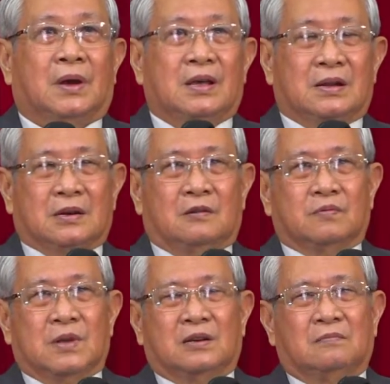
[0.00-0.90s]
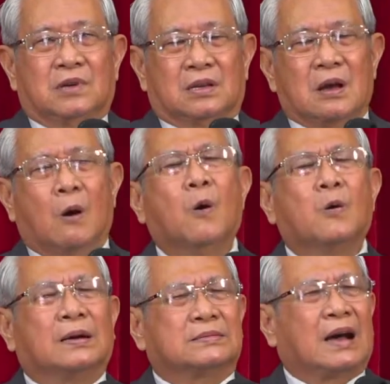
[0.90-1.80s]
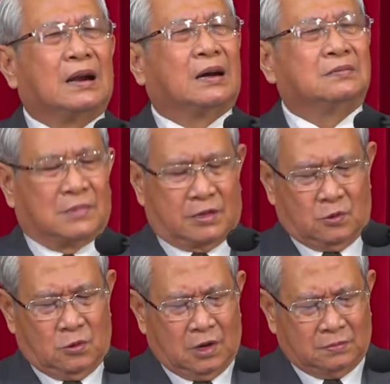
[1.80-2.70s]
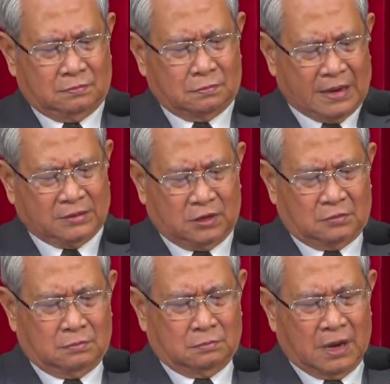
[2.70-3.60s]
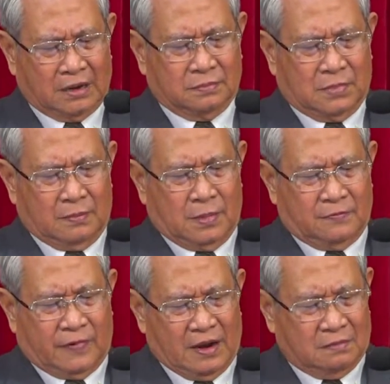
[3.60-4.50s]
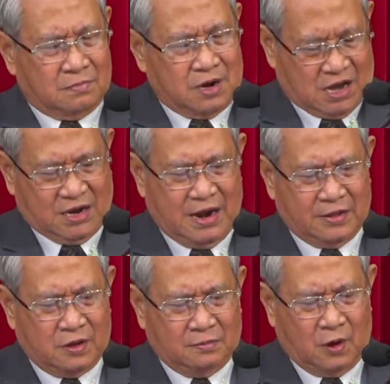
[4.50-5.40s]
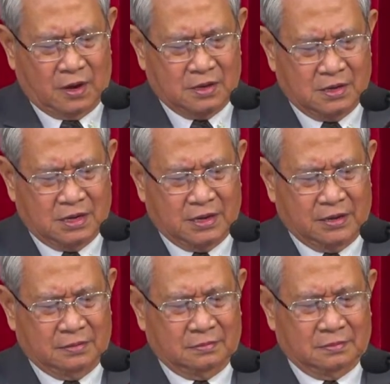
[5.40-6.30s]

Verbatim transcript: Thế nên Cơ Đốc nhân không được giấu các ta lần mà Chúa ban cho mình, mà mình phải làm lợi ra cho mọi người.